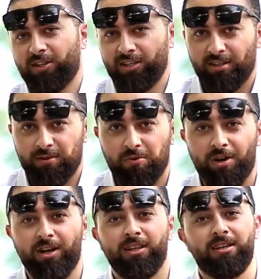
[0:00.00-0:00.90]
اعطيت
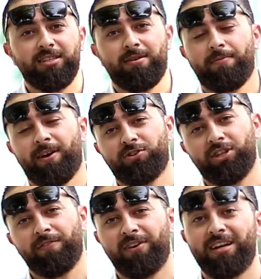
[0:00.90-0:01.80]
الدورات انا زي ما بعرف
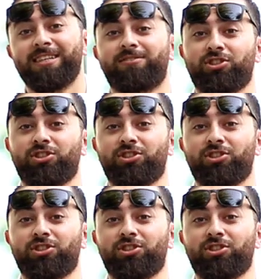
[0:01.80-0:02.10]
اشتغل فريلانس